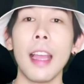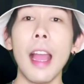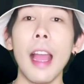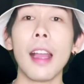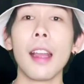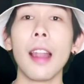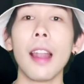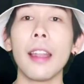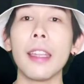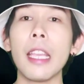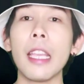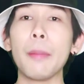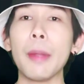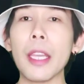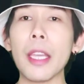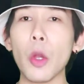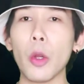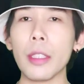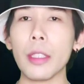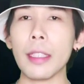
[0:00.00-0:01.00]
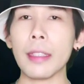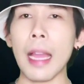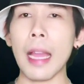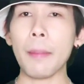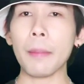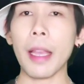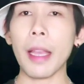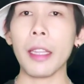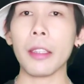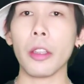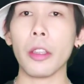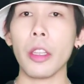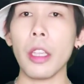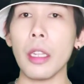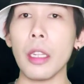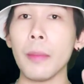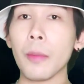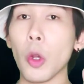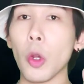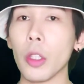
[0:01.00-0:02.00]
ถ้าใครที่ยังไม่ได้กดติดตามกัน ก็อ
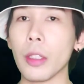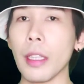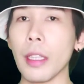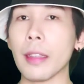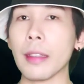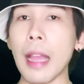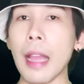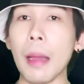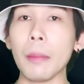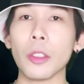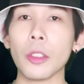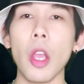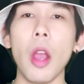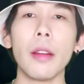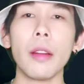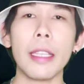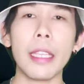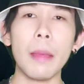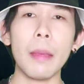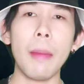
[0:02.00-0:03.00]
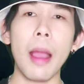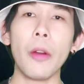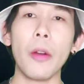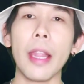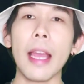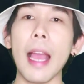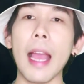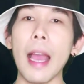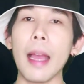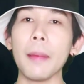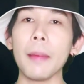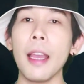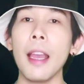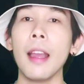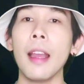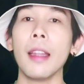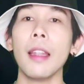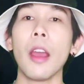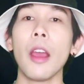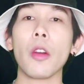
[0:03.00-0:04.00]
ย่าลืมกดติดตามช่องนิกกี้เมาส์นะครับ
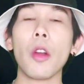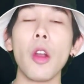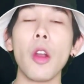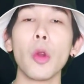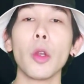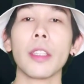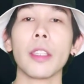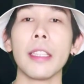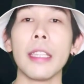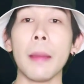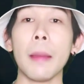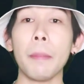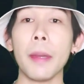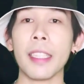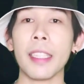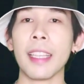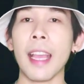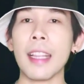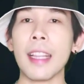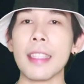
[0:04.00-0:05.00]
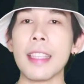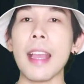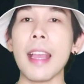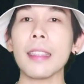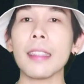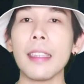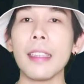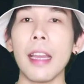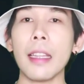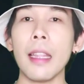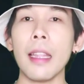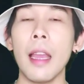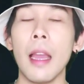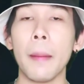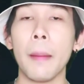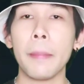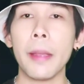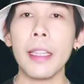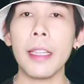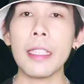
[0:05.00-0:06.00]
แล้วก็กดกระดิ่งเปิดการแจ้งเตือน
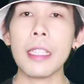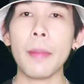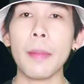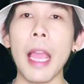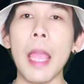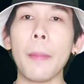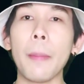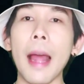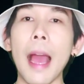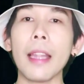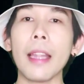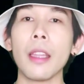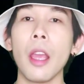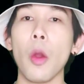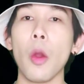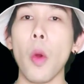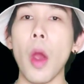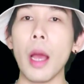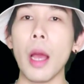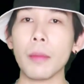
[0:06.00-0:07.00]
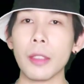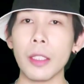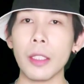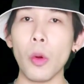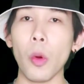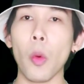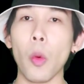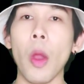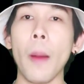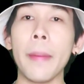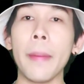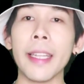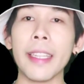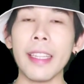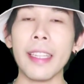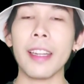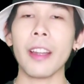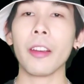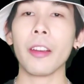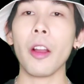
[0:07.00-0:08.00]
เพื่อที่จะไม่ให้พลาดความสนุกความบัน
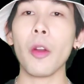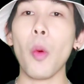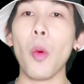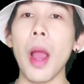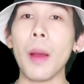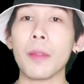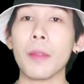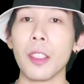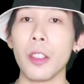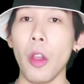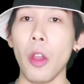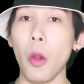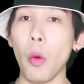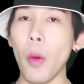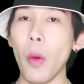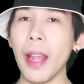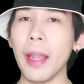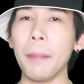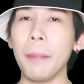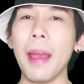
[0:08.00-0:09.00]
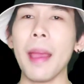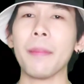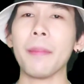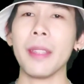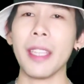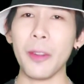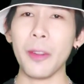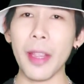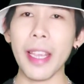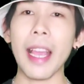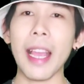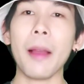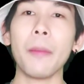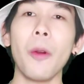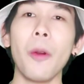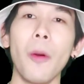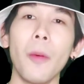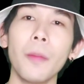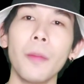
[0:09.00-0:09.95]
เทิงแล้วก็ความสยองขวัญแบบนี้ด้วยครับผ